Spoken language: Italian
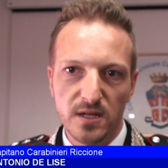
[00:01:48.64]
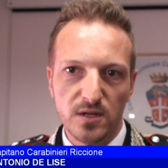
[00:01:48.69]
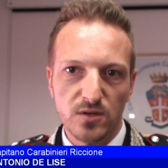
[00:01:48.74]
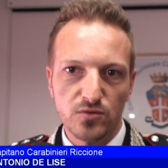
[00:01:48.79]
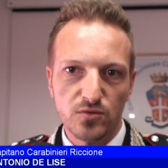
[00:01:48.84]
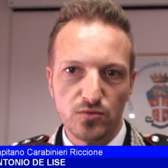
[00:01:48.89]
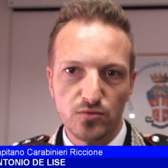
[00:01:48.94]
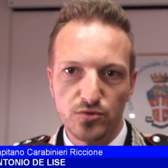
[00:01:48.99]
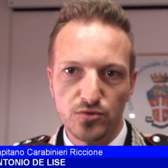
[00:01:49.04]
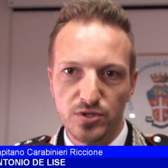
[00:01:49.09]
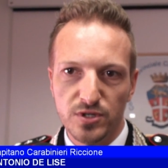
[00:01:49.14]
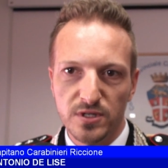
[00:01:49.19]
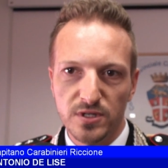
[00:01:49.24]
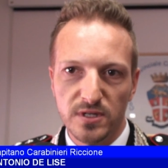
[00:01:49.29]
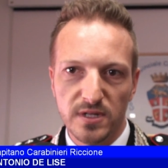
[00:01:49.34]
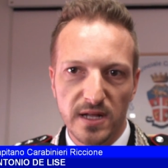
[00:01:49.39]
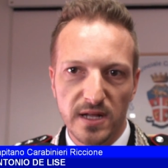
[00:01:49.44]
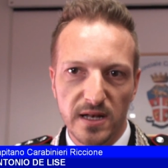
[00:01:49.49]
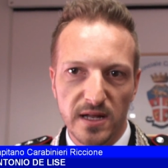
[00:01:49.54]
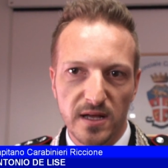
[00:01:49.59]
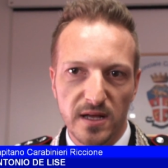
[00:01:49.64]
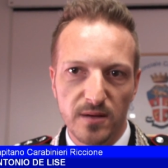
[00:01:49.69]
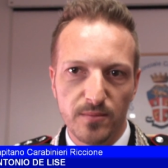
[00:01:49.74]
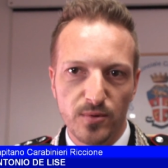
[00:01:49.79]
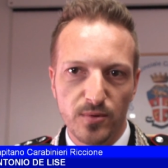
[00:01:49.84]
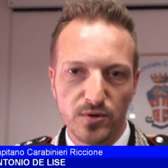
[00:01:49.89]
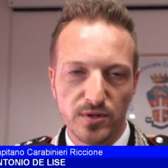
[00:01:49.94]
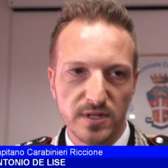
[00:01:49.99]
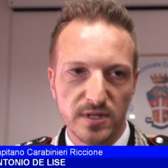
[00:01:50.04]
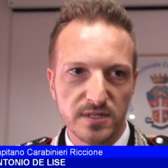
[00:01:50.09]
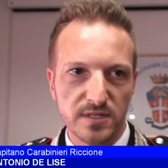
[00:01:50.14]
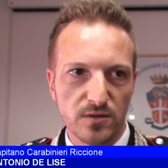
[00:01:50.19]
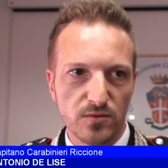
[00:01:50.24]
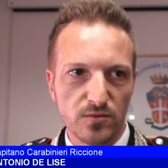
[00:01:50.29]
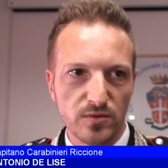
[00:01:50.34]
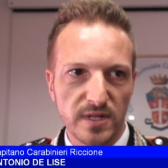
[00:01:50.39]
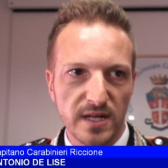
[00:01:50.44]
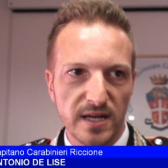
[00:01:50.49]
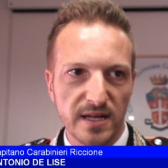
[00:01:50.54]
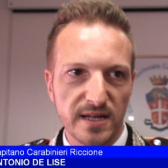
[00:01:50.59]
sono usciti dalla porta
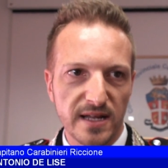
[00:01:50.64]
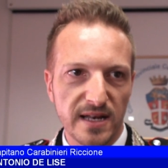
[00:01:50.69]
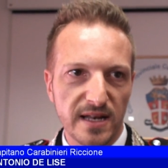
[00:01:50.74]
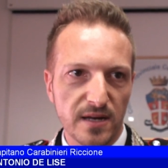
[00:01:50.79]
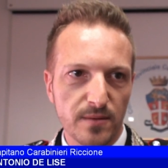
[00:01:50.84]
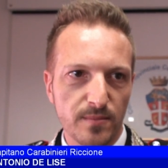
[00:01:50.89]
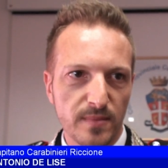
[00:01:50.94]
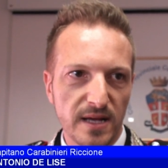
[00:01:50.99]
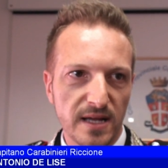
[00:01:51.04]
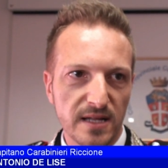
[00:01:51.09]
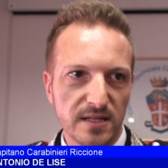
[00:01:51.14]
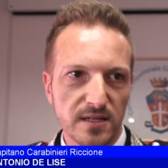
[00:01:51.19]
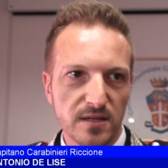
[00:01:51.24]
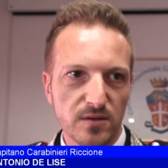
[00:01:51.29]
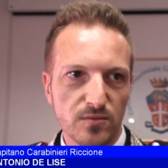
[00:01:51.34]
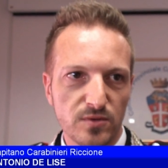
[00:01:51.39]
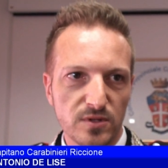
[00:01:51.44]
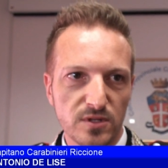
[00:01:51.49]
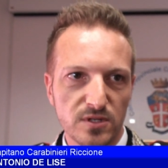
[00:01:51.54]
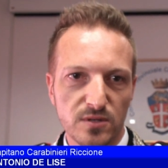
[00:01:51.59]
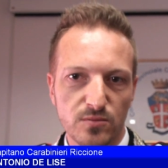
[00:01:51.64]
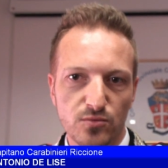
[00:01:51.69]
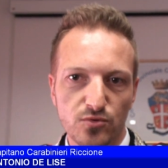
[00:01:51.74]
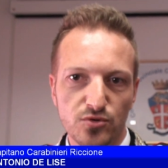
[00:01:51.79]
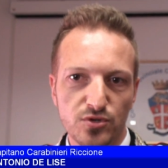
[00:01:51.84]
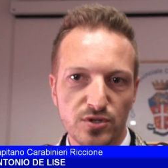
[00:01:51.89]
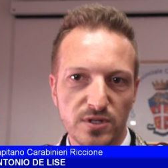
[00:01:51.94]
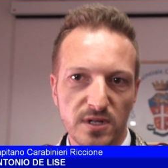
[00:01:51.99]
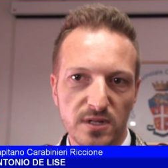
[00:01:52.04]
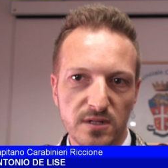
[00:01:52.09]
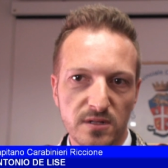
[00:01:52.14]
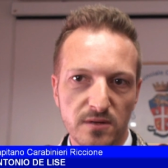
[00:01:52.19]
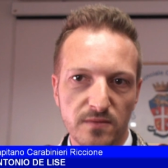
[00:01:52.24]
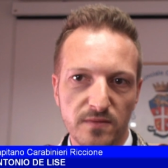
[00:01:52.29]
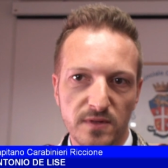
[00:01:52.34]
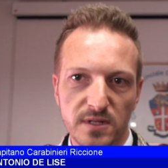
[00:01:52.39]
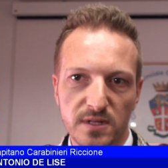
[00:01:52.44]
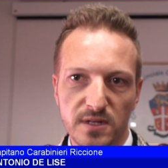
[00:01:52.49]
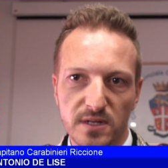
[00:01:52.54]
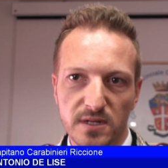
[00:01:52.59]
secondaria all'armata e quindi siamo riusciti ad
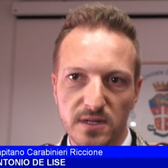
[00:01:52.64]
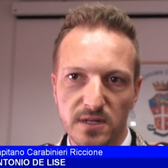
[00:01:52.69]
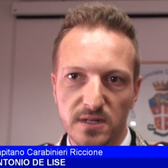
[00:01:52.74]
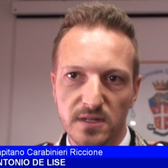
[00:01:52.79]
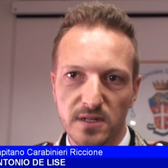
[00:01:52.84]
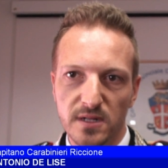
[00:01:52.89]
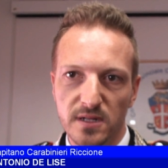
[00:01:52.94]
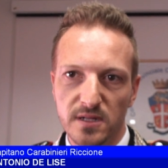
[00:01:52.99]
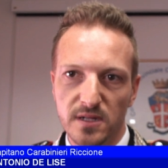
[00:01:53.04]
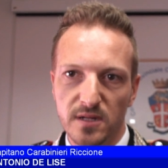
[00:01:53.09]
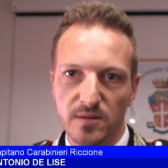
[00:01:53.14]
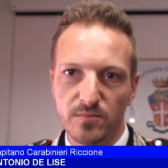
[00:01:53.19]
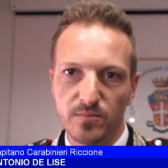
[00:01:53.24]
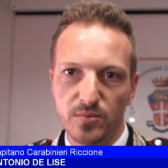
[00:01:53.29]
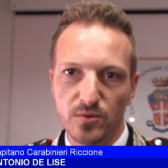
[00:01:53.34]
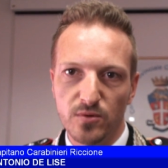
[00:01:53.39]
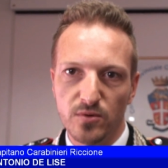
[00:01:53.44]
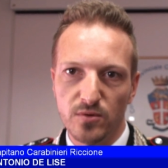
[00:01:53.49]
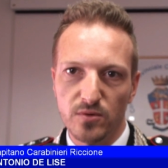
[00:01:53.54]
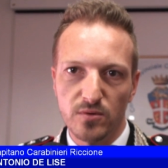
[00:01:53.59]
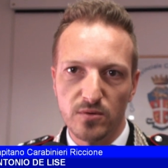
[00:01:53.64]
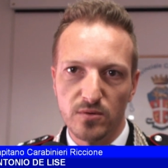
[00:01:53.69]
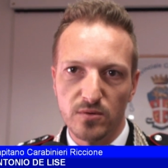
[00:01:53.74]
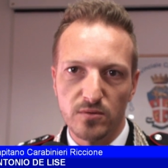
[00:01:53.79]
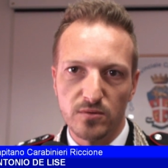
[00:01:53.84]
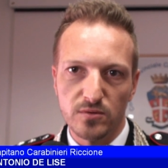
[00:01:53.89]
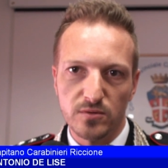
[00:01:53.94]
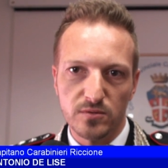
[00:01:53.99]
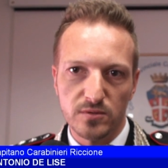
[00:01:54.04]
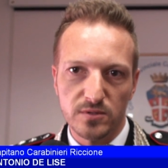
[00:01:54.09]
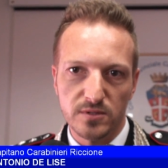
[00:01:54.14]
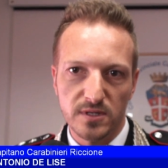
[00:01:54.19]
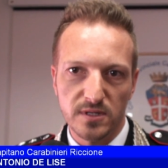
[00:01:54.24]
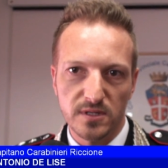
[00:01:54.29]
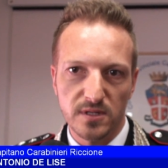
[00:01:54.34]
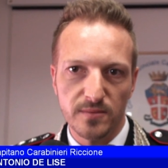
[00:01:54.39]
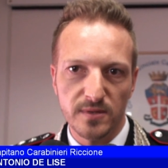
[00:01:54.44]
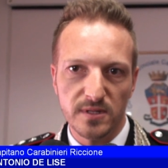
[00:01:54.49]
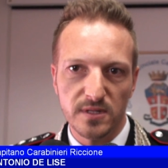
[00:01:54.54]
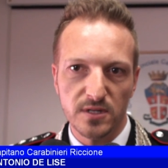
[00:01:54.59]
intervenire nel tempo
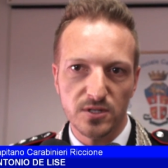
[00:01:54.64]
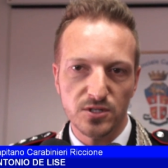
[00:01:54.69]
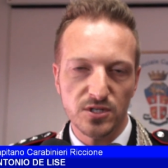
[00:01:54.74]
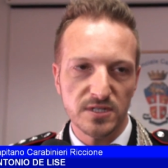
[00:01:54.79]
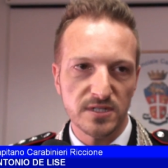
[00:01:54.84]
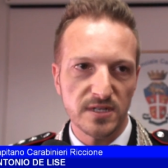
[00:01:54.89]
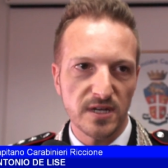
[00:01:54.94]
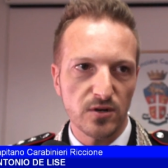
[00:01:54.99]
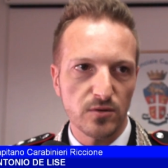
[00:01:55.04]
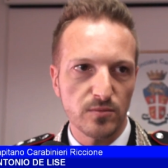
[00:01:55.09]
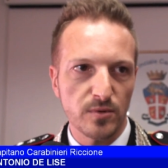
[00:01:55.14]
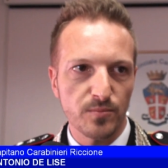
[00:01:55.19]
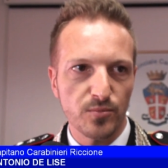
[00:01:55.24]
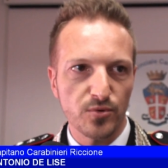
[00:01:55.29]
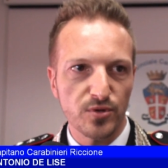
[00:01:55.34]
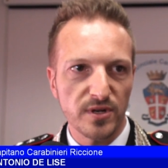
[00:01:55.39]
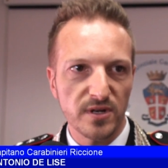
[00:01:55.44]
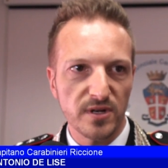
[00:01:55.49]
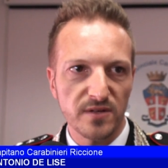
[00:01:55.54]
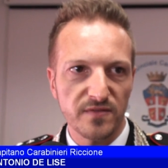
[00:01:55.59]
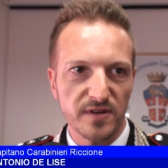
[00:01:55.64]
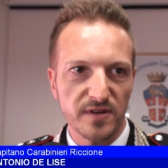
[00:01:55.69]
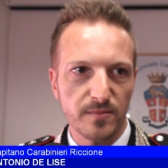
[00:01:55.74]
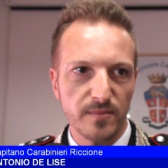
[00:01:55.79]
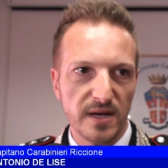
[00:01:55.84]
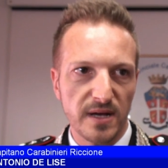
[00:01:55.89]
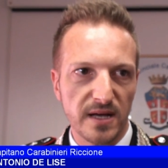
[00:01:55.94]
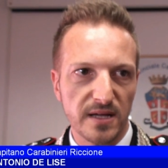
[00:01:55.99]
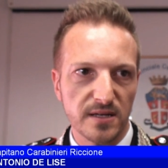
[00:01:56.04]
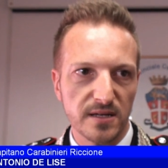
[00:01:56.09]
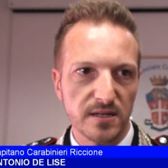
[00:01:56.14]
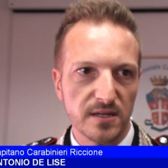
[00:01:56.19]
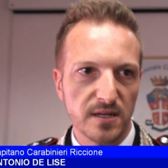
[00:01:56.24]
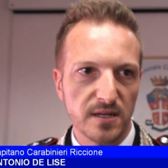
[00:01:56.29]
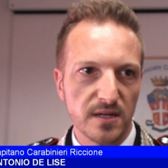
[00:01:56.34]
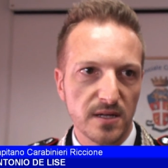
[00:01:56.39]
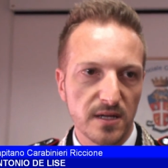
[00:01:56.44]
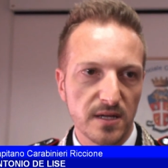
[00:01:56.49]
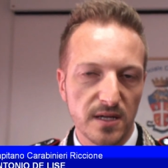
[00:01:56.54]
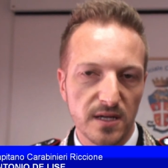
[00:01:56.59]
strettamente necessario per poterli fermare
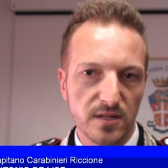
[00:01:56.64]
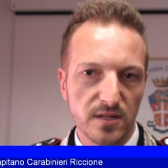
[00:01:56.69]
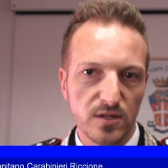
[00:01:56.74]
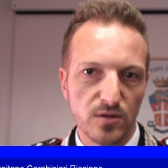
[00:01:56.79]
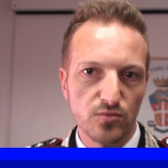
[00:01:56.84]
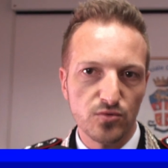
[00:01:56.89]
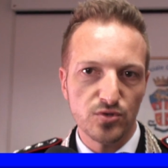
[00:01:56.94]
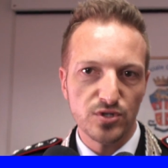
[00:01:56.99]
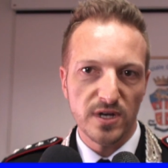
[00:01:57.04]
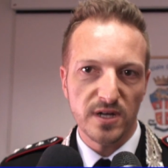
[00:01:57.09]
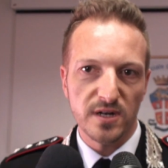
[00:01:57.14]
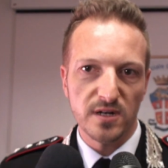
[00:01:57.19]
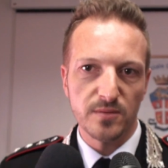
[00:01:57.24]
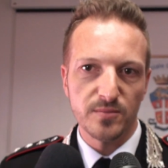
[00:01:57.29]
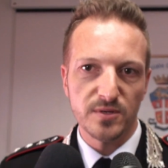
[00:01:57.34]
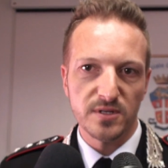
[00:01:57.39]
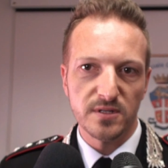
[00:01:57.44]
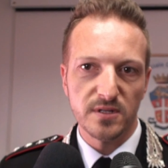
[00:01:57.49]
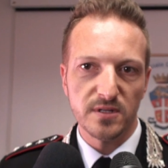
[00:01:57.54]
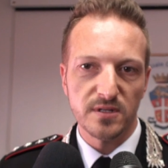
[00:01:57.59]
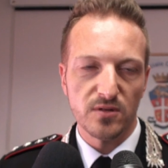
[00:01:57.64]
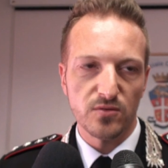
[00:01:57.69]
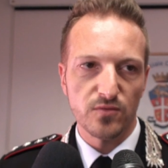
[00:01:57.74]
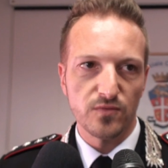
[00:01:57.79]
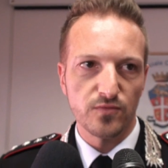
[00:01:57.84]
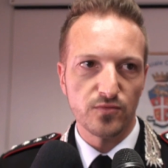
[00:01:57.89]
e denunciarli per tentato